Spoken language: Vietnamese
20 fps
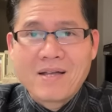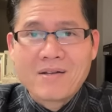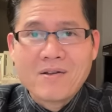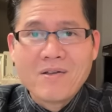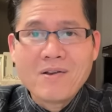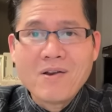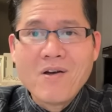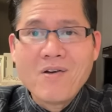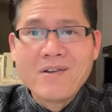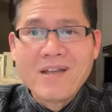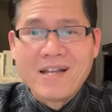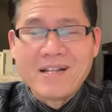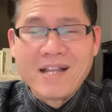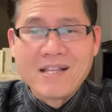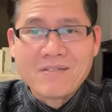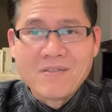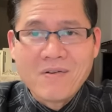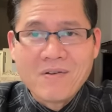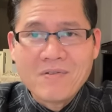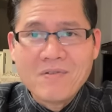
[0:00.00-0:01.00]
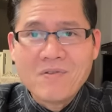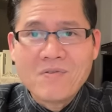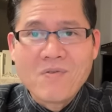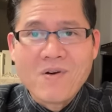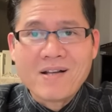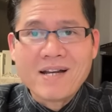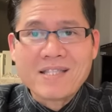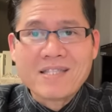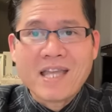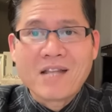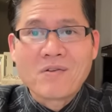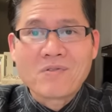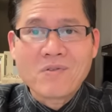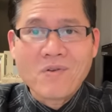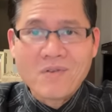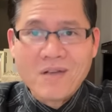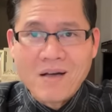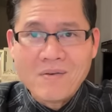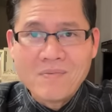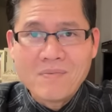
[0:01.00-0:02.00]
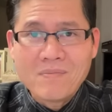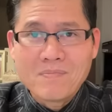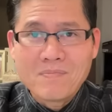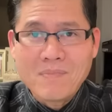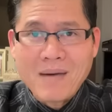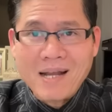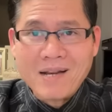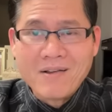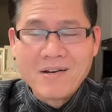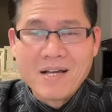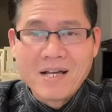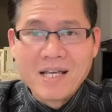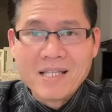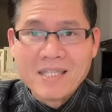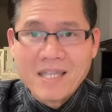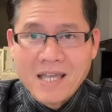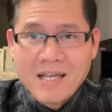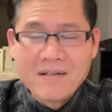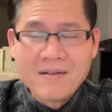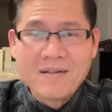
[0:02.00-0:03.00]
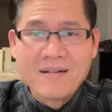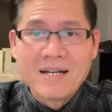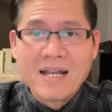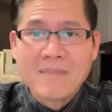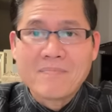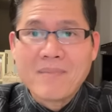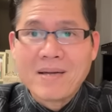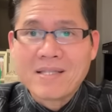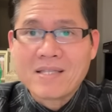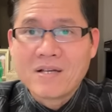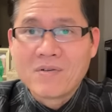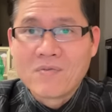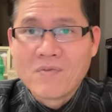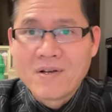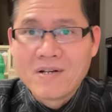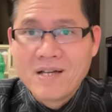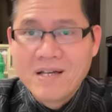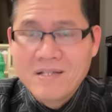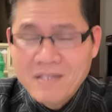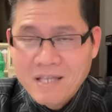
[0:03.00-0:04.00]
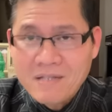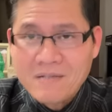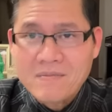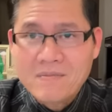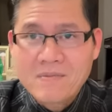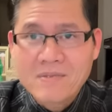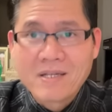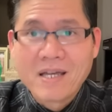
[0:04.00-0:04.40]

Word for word: nó donate lại tôi rút cuộc là tiền của tôi không mà nó được cái tiếng là mạnh thường quân lớn nhất